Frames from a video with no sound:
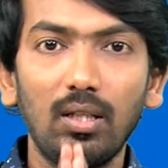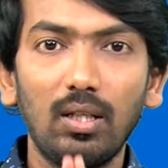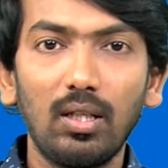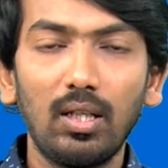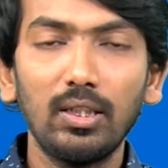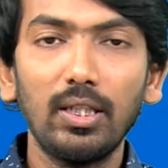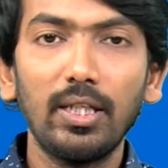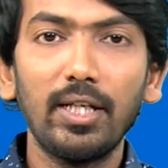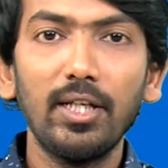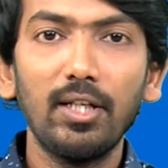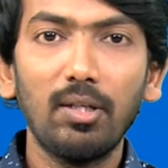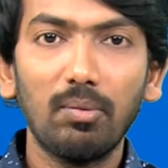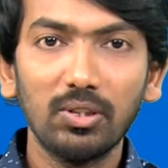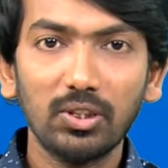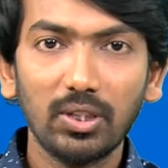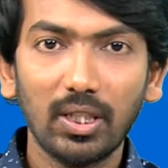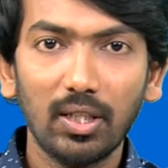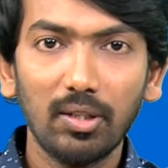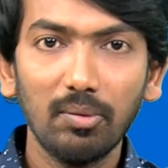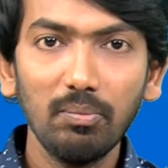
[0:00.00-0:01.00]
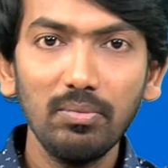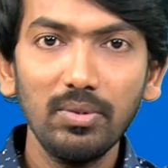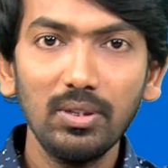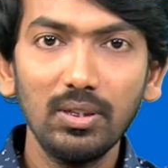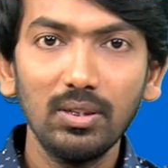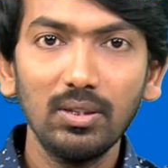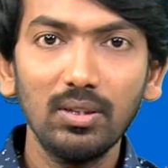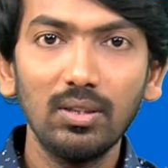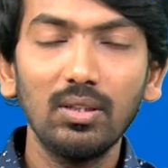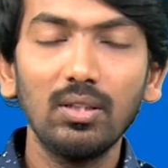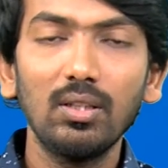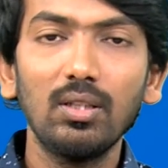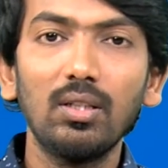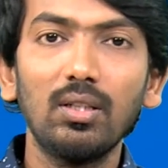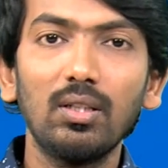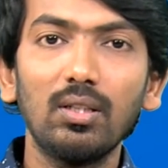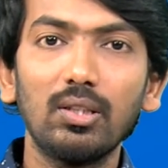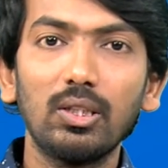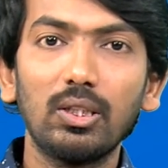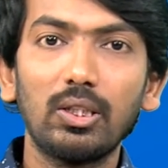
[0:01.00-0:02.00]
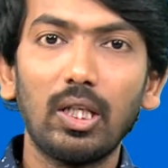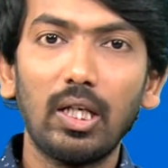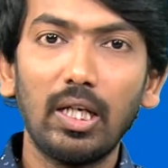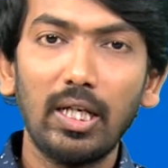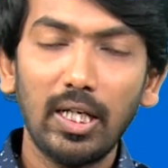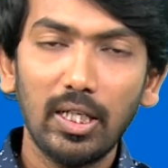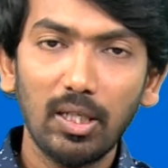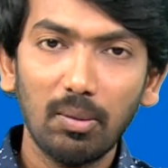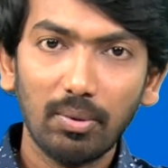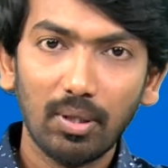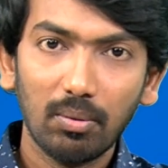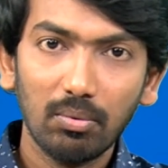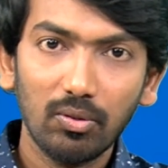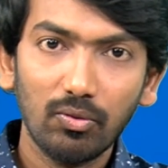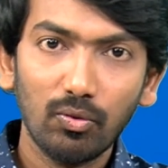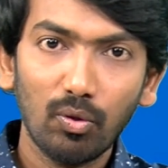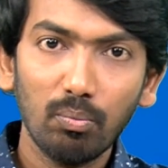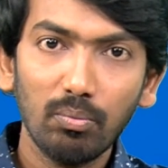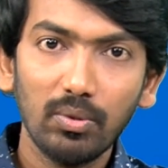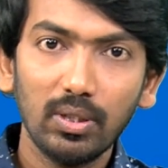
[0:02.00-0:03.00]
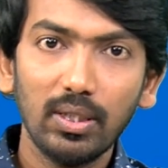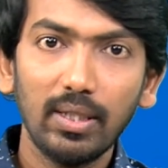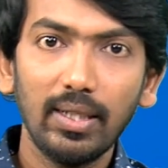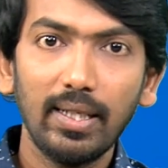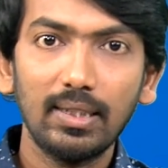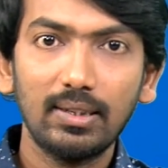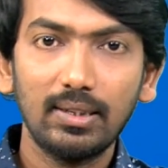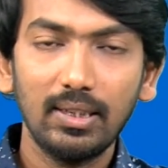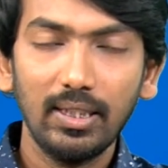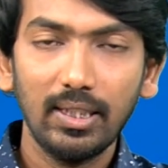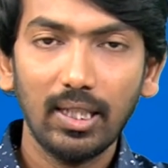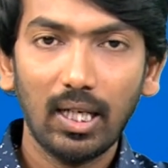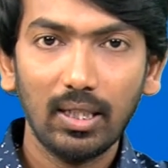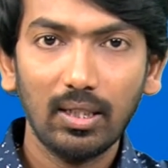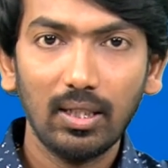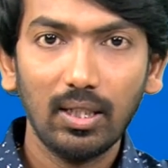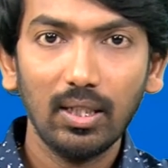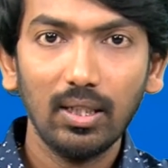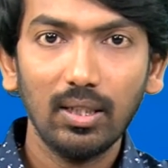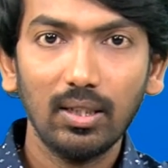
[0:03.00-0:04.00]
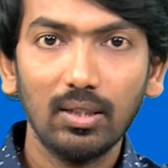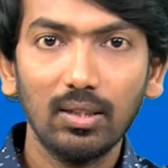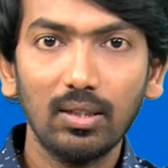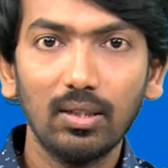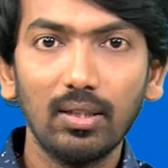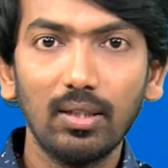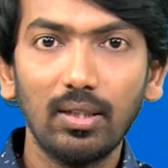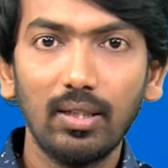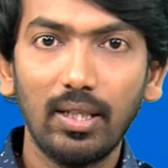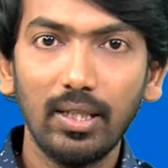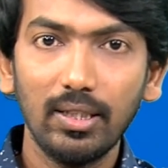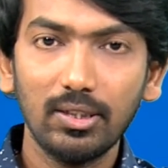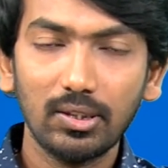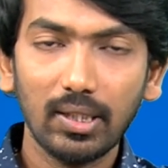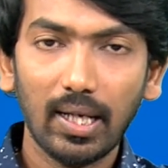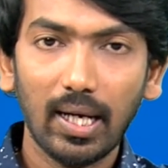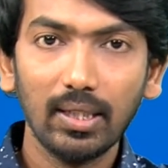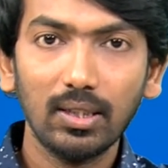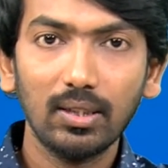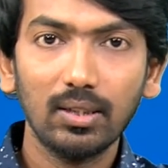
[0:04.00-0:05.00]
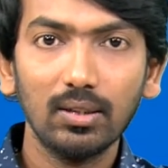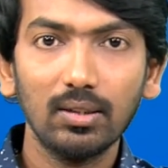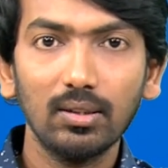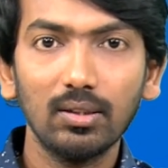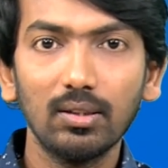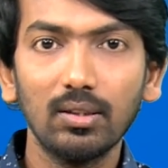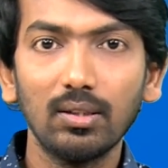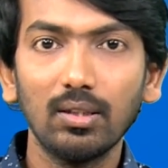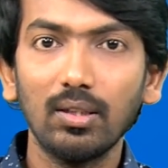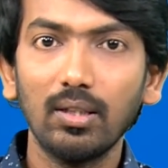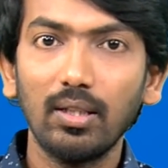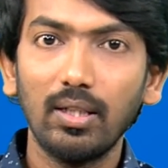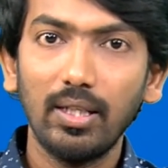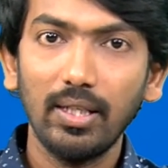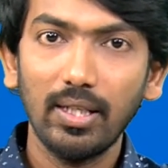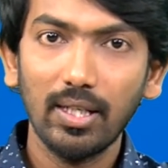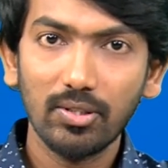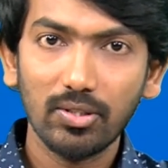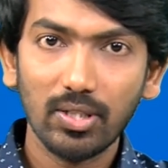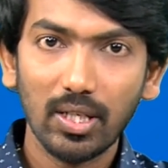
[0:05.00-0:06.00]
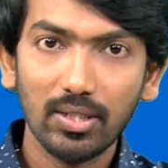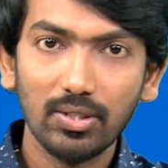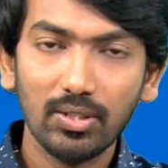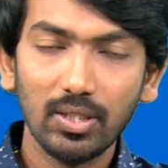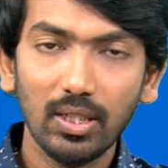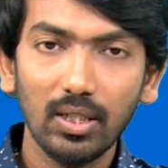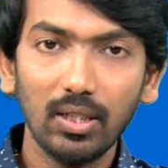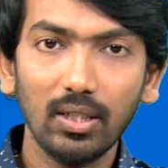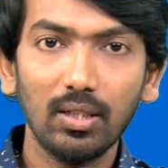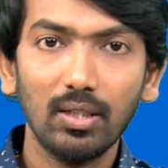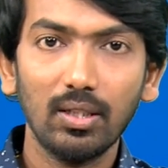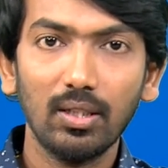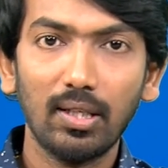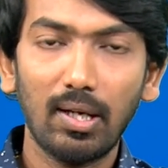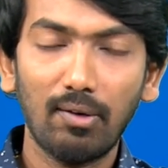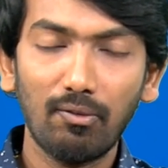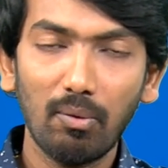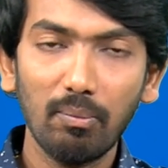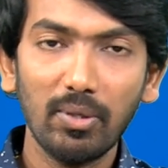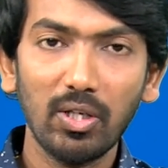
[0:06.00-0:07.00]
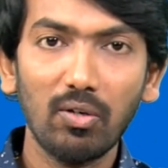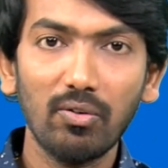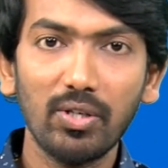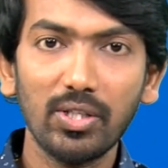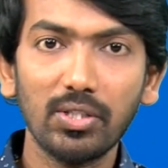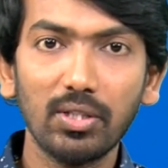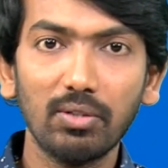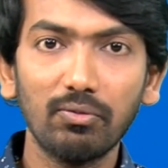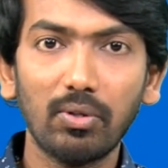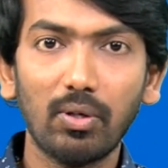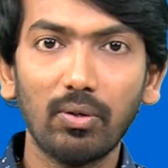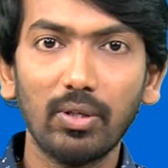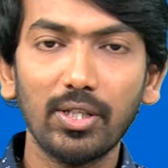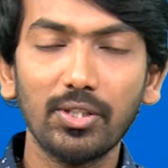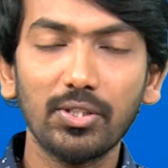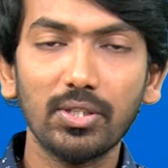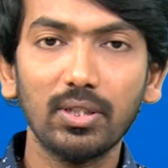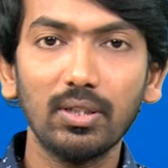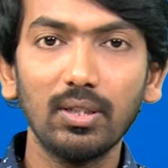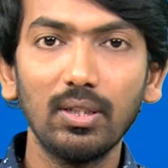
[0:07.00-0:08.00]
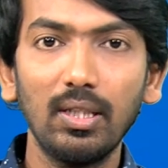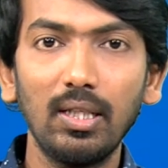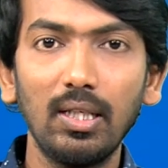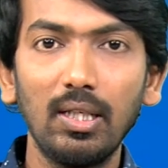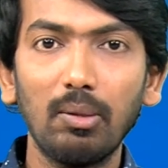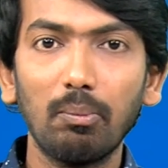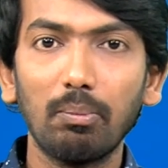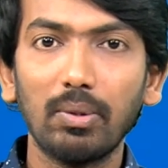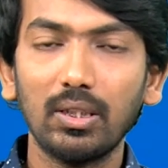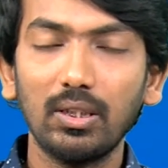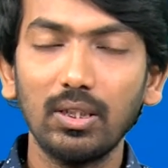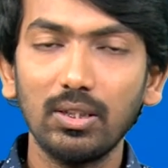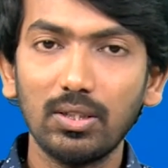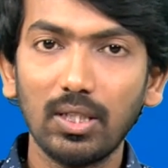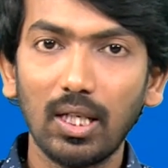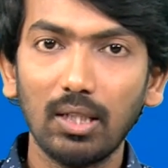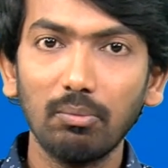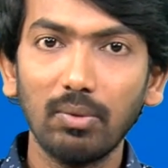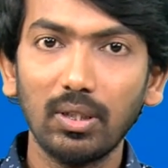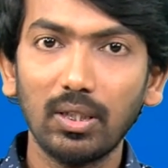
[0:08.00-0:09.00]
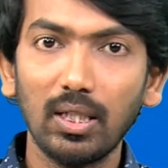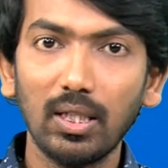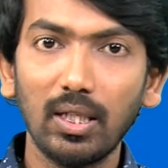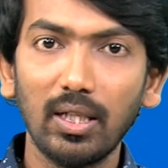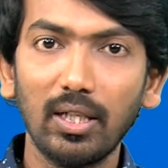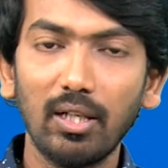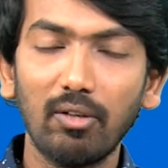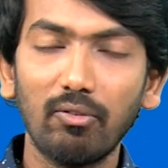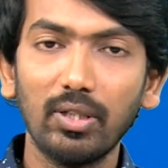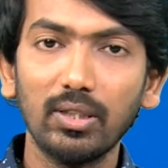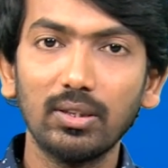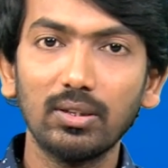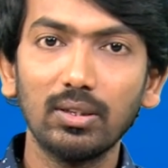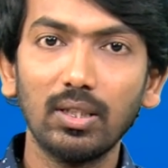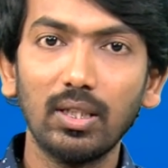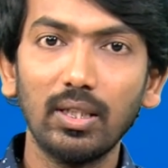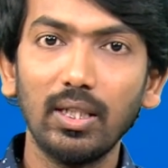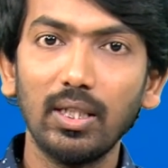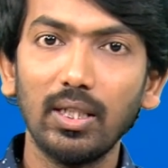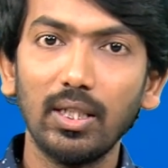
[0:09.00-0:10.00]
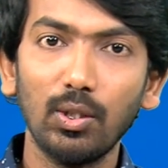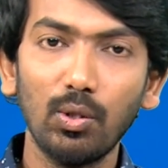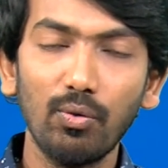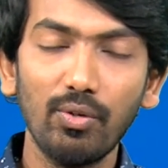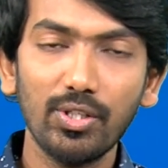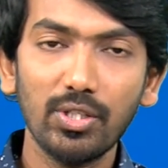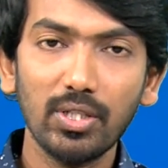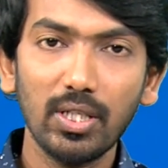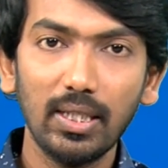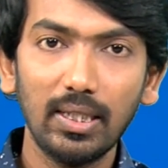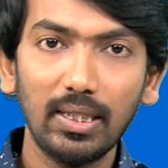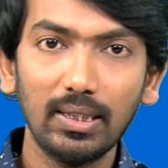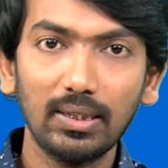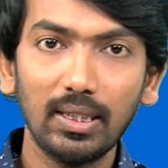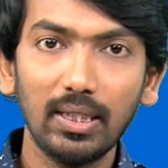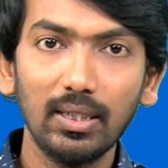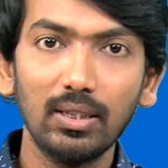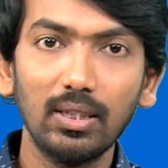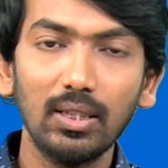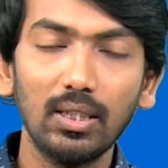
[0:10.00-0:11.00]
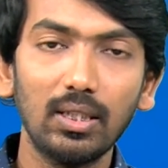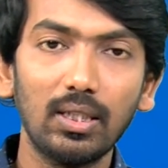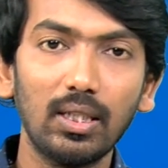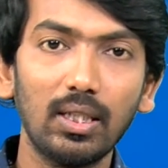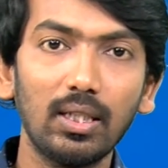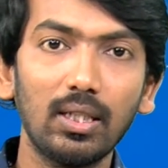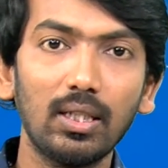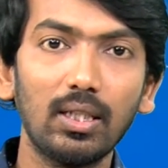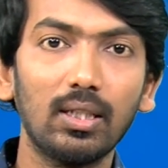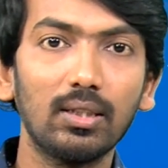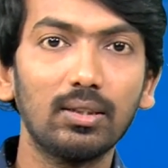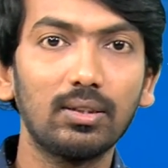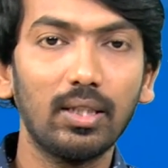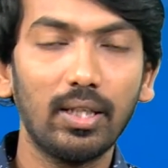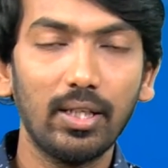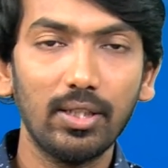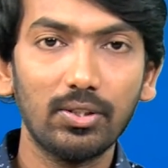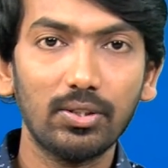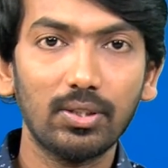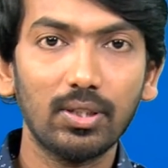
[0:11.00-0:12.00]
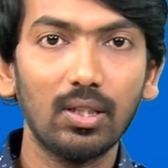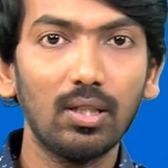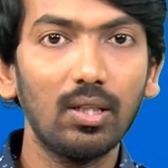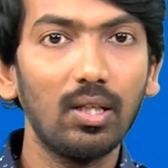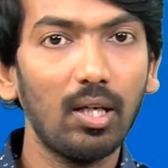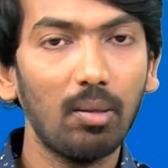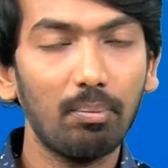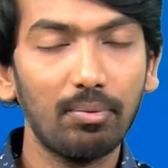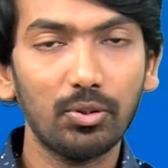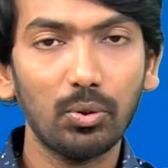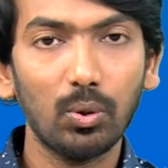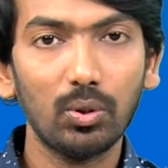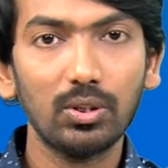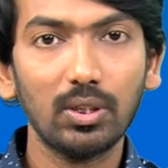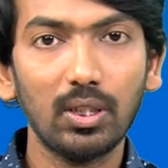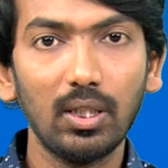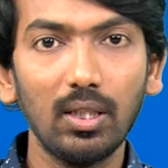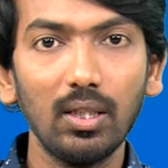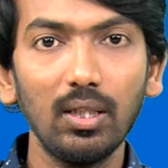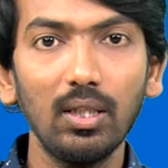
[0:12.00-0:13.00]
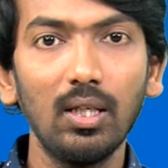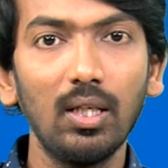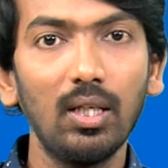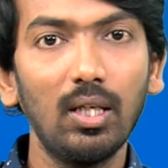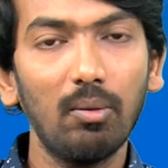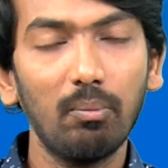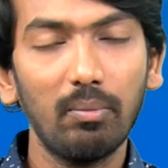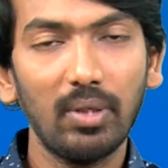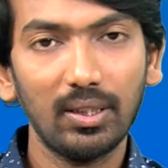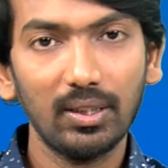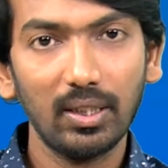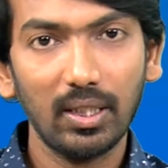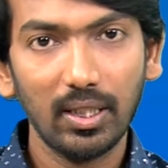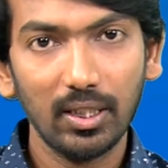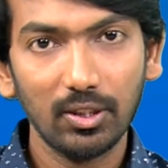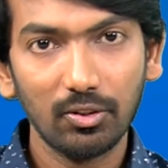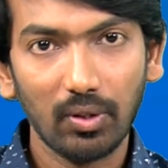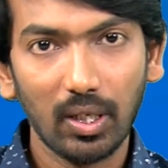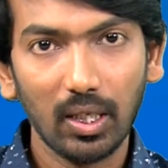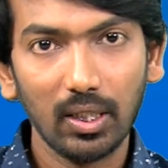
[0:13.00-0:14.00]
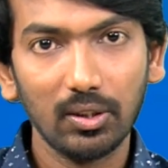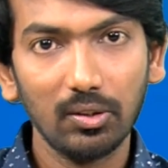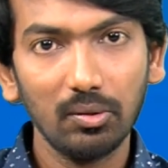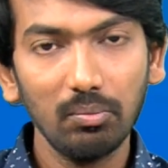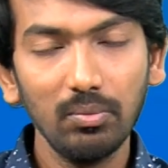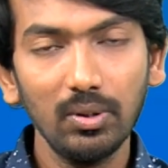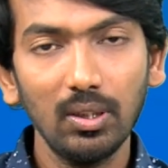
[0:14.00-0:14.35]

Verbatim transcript: అందరికీ నమస్కారం తెలంగాణ ప్రభుత్వం ఎస్ఈఆర్టీ టీశాట్ టీఎస్ఐసి నవం ఇన్నోవేషన్ ఫౌండేషన్ ప్రతిష్టాత్మకంగా నిర్వహిస్తున్న ఈ ఇన్నోవేషన్ అండ్ డిజైన్ థింకింగ్ సిరీస్ ఎపిసోడ్స్కి మీ అందరికీ స్వాగతం